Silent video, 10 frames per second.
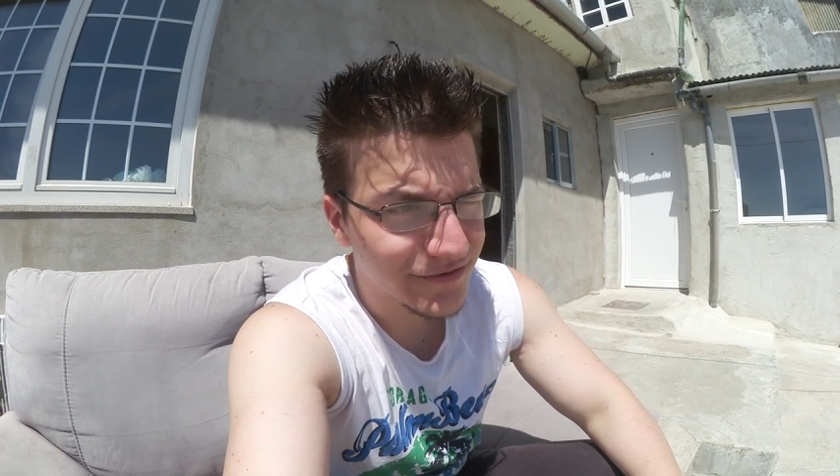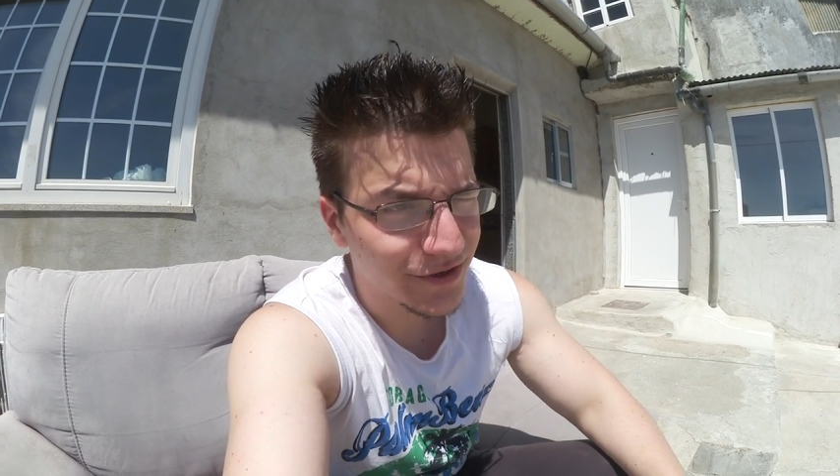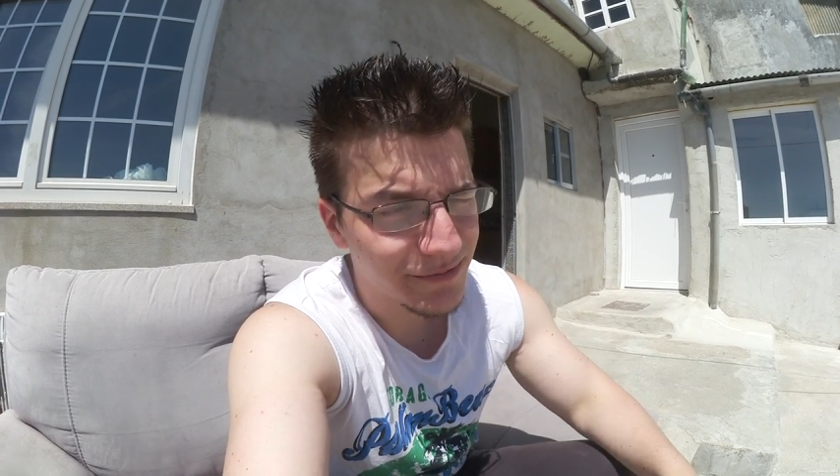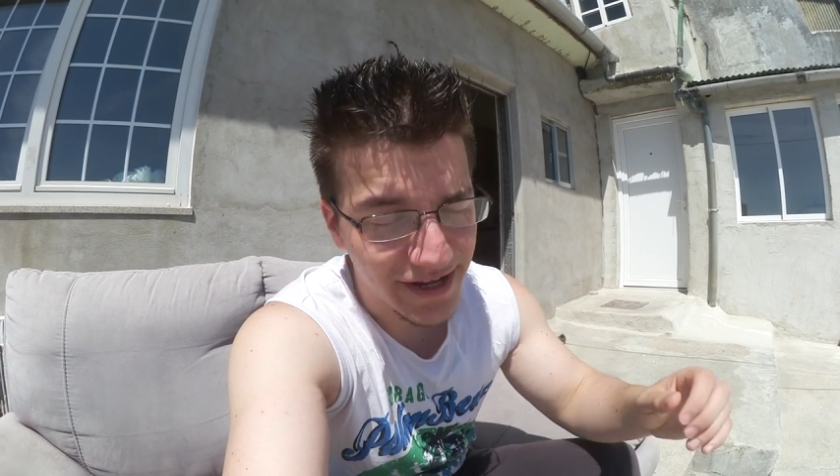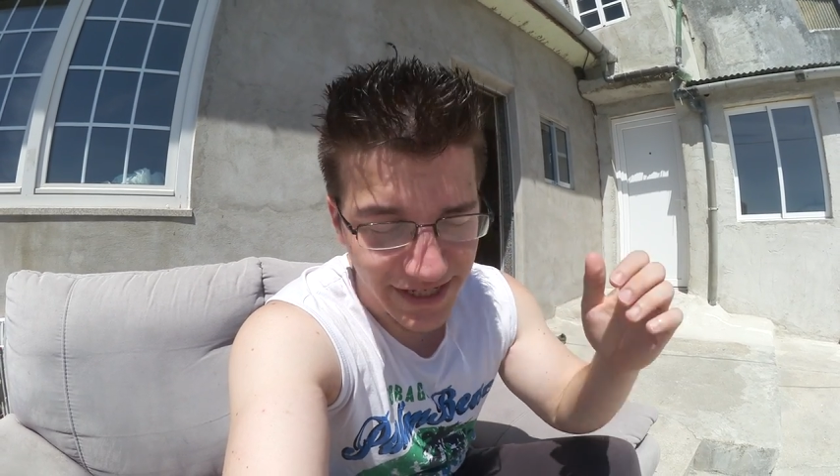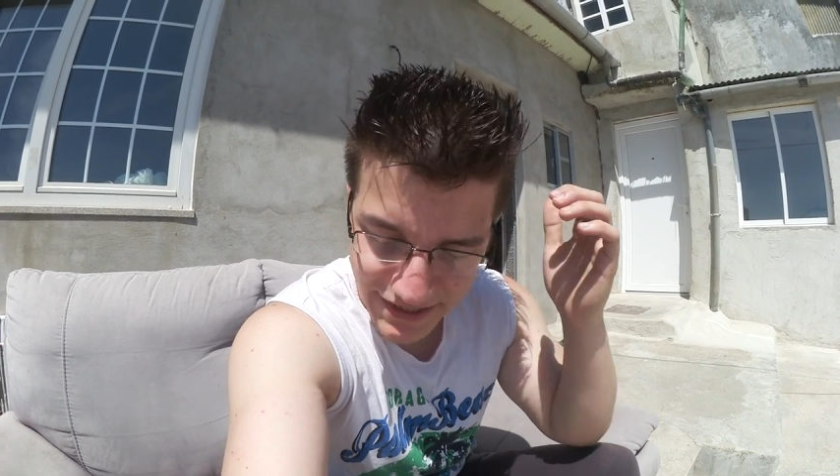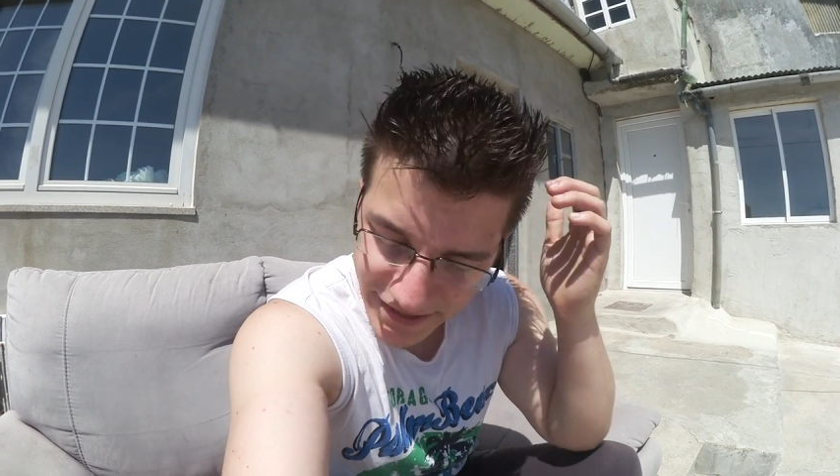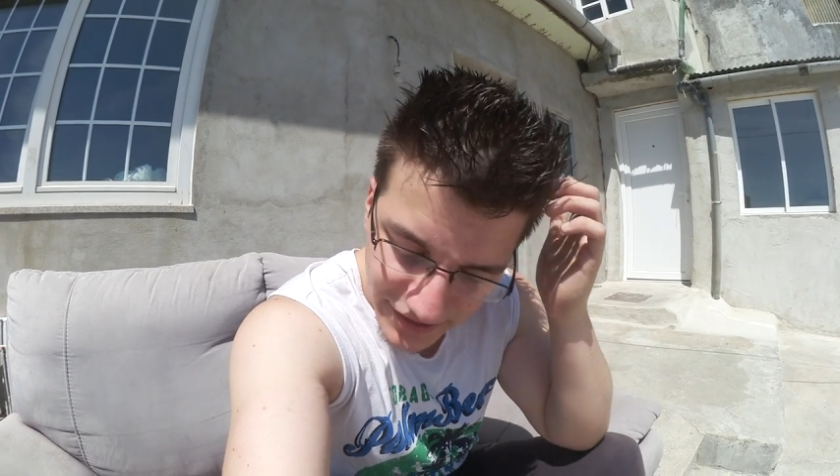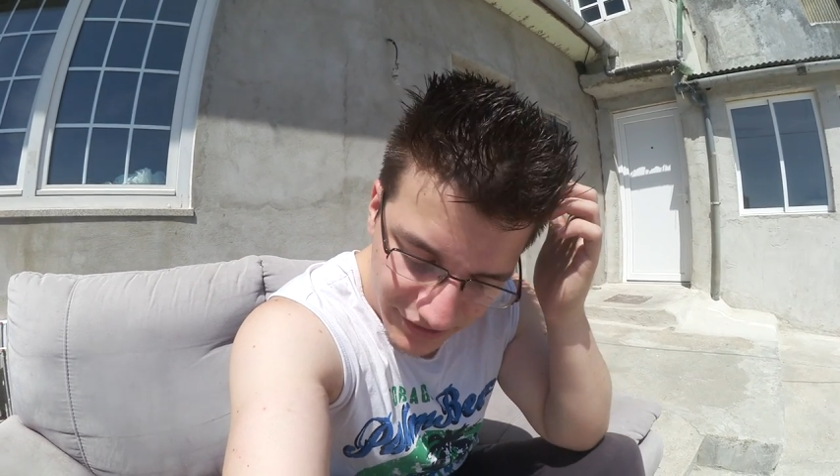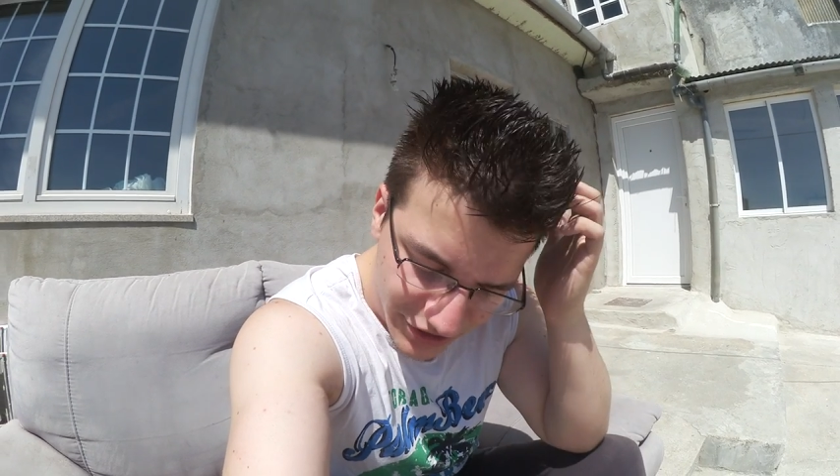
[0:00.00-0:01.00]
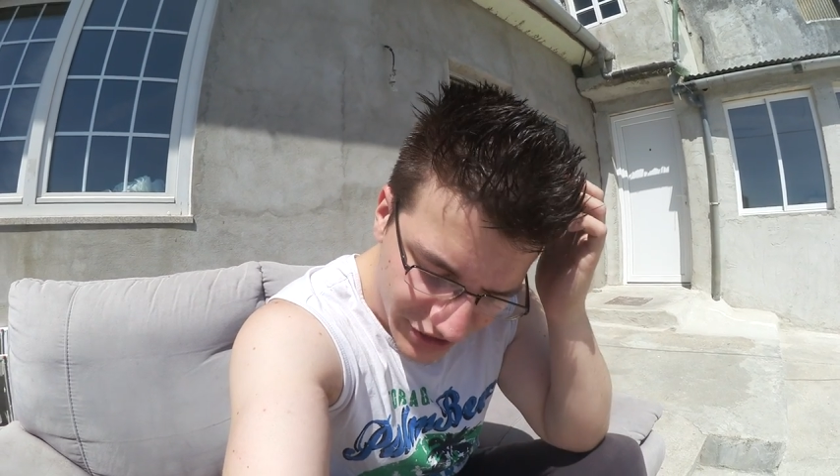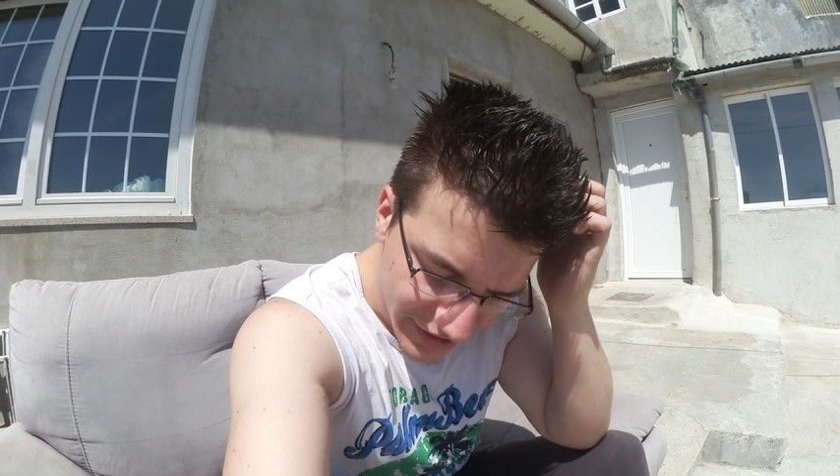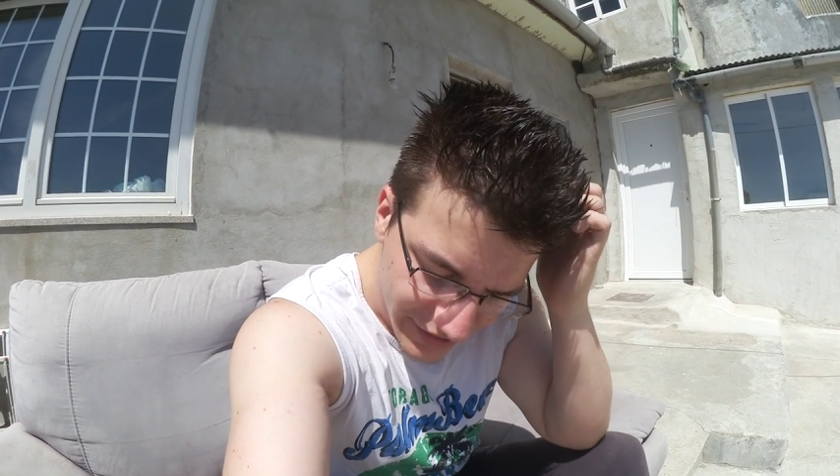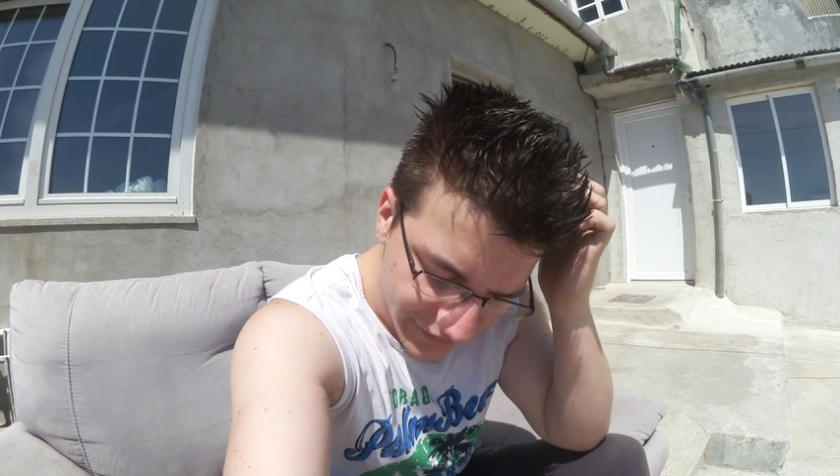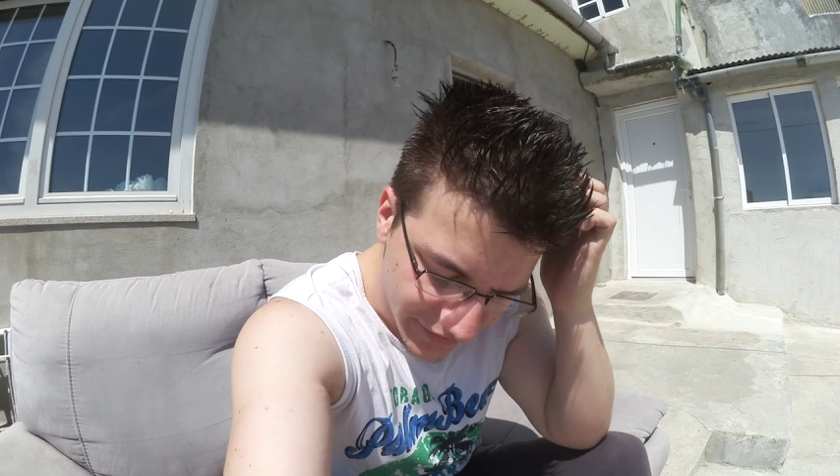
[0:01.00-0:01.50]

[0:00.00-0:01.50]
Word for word: vor dem ersten DDoS-Scheiß